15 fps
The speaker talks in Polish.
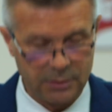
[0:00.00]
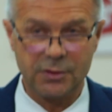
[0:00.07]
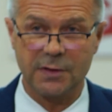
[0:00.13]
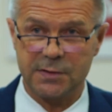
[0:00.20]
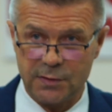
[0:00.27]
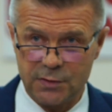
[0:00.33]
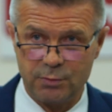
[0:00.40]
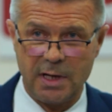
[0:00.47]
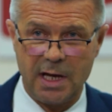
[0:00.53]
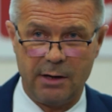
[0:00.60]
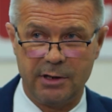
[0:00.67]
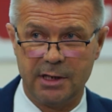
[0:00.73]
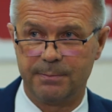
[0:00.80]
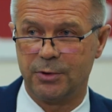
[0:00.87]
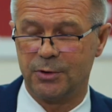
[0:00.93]
To
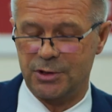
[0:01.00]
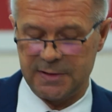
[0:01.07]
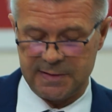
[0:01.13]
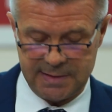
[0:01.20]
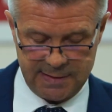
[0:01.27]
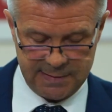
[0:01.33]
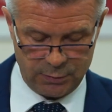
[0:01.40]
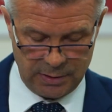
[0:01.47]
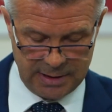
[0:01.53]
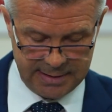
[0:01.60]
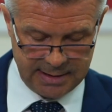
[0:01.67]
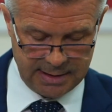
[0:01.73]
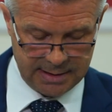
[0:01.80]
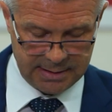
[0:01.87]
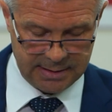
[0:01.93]
zrozumiałe po 16
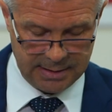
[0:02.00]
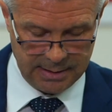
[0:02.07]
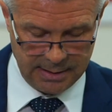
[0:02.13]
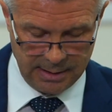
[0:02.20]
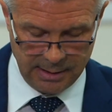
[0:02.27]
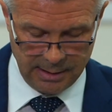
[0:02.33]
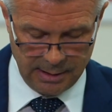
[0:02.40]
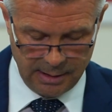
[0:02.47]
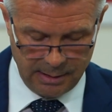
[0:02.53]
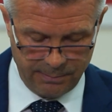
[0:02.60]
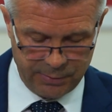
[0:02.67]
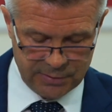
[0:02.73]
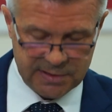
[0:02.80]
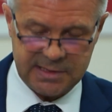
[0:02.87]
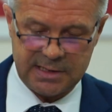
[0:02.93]
latach
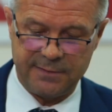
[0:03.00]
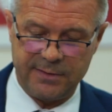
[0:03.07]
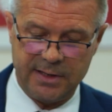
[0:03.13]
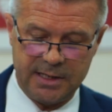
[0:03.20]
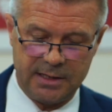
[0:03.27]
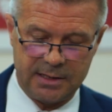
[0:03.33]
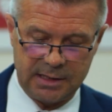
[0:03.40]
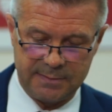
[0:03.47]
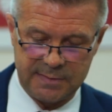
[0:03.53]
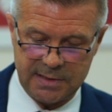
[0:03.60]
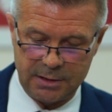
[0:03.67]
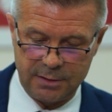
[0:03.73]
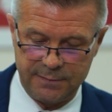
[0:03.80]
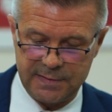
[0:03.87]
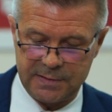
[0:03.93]
pozostawania na tym
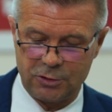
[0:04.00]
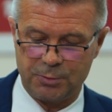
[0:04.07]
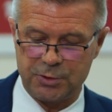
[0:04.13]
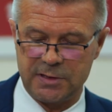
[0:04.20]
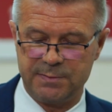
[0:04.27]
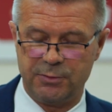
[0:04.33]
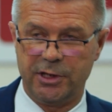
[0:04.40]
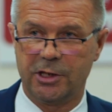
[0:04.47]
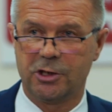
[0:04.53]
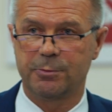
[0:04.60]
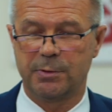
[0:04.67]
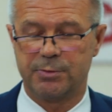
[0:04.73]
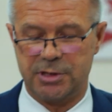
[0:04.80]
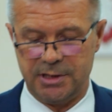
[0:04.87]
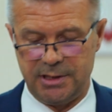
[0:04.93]
stanowisku przez mojego
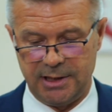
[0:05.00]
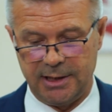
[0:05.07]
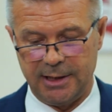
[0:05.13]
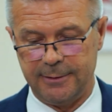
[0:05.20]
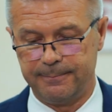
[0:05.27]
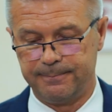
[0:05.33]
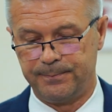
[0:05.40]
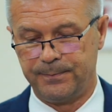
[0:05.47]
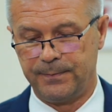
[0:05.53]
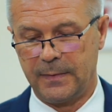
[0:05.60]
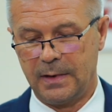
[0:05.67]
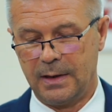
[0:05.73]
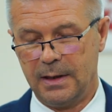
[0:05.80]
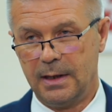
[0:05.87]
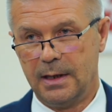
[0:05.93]
poprzednika.
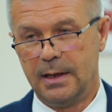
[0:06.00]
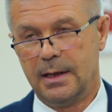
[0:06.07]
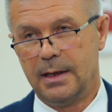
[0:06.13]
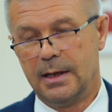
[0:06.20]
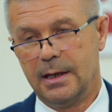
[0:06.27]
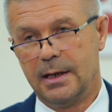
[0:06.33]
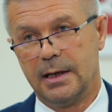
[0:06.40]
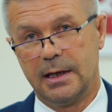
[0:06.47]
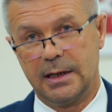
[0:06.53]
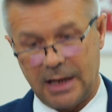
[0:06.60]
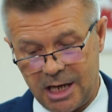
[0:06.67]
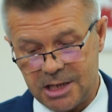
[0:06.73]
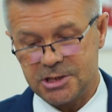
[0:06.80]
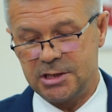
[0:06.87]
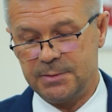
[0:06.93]

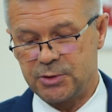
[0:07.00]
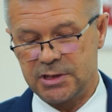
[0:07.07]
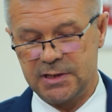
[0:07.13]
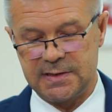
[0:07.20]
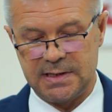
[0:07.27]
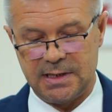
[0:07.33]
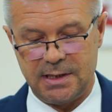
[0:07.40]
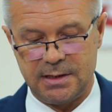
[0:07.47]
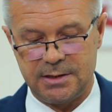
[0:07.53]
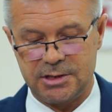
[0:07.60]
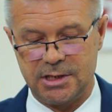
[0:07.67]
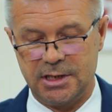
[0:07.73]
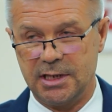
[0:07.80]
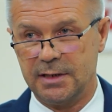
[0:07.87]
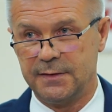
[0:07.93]
Każdy przyzna,
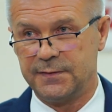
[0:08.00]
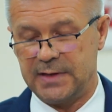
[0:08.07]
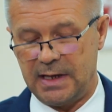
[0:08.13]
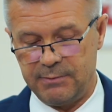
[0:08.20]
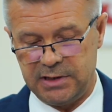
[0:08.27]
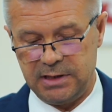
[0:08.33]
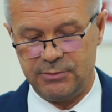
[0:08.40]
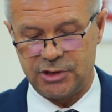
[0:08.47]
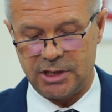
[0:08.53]
że w tamtym